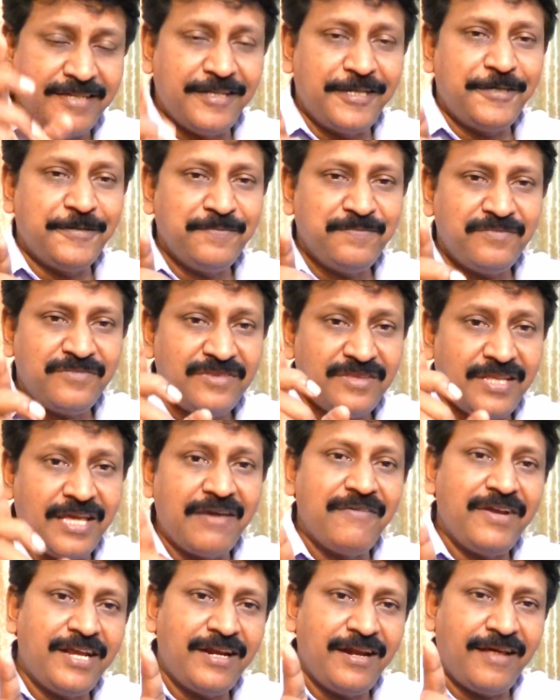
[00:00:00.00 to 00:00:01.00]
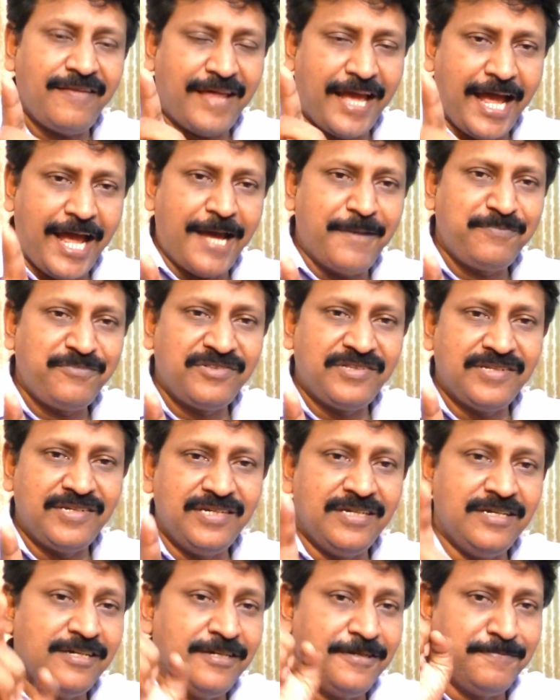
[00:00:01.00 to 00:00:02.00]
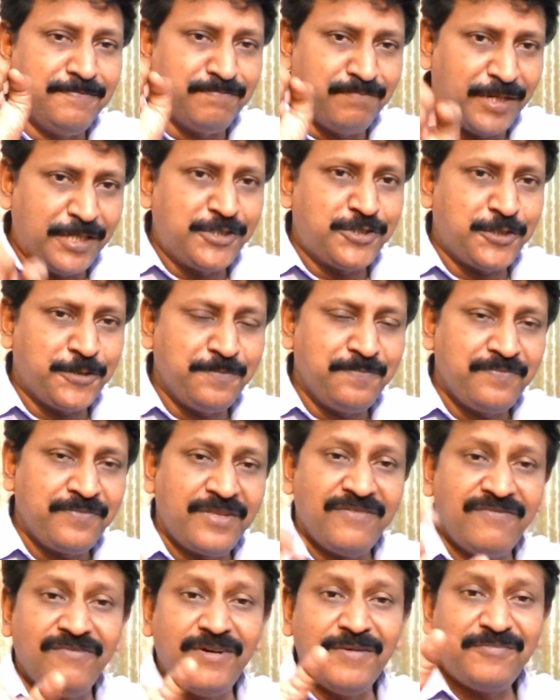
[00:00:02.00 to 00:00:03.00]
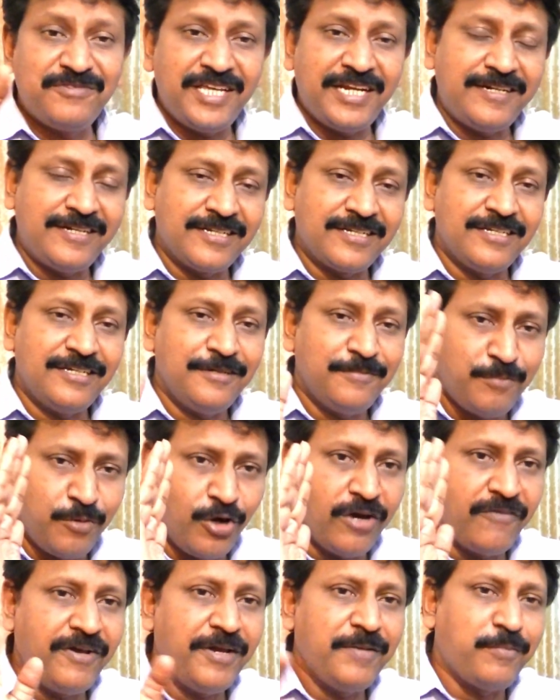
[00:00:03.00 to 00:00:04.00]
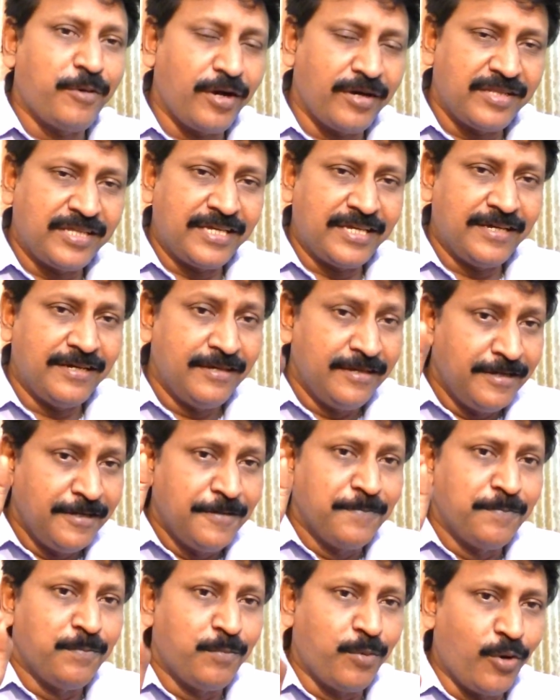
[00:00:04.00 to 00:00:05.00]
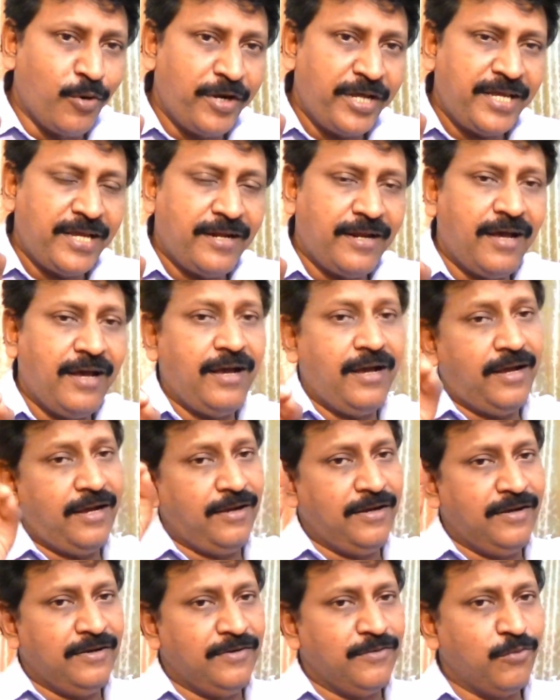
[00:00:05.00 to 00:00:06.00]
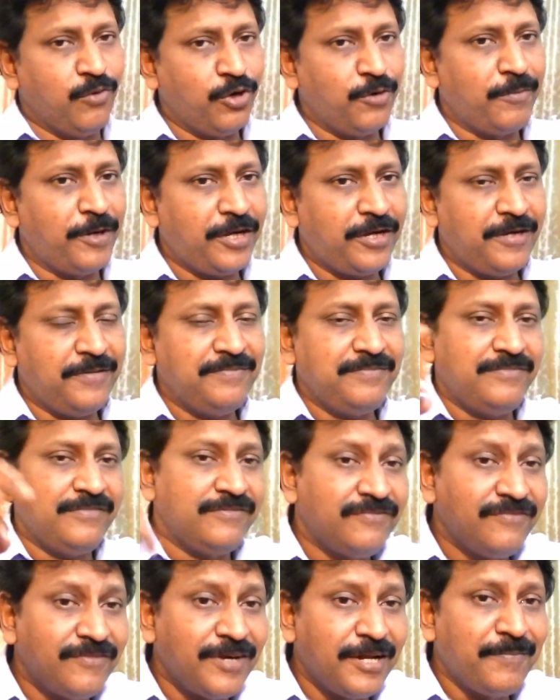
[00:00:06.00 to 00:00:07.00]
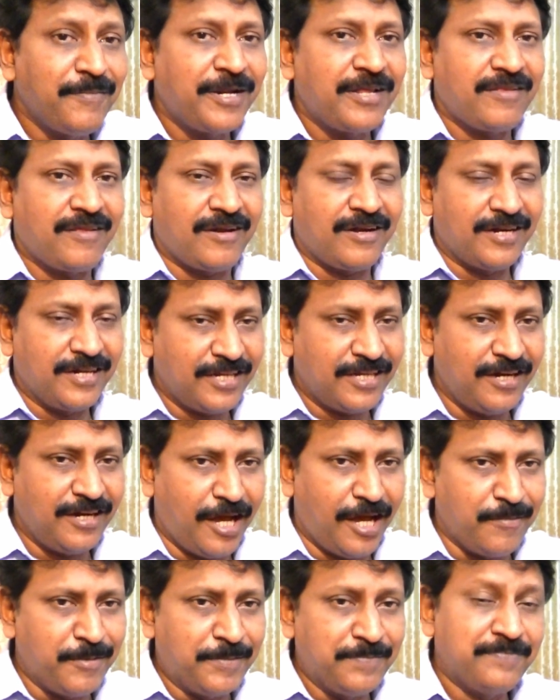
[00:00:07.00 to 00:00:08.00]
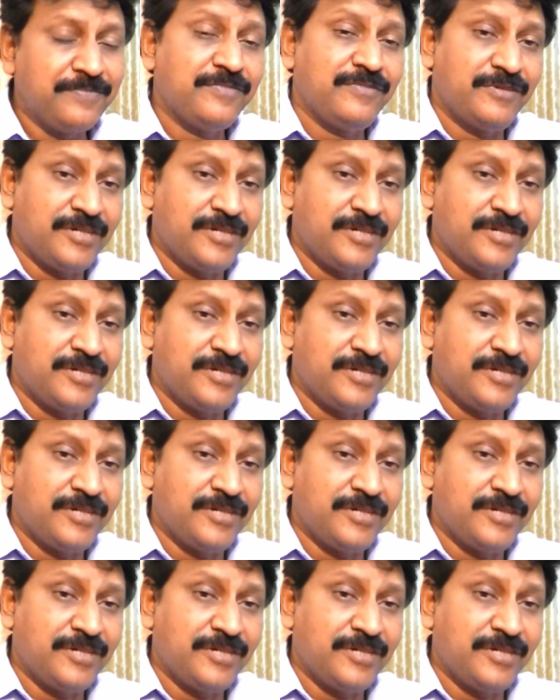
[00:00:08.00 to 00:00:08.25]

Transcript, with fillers: எதையும் தேவையில்லாத ஆப்ஸு மற்றும் வெப்சைட்டுக்கு போகவே போகாதீங்க போனீங்கன்னா ஒரு பக்கம் விளம்பரதாரர்களுக்கு லாபம்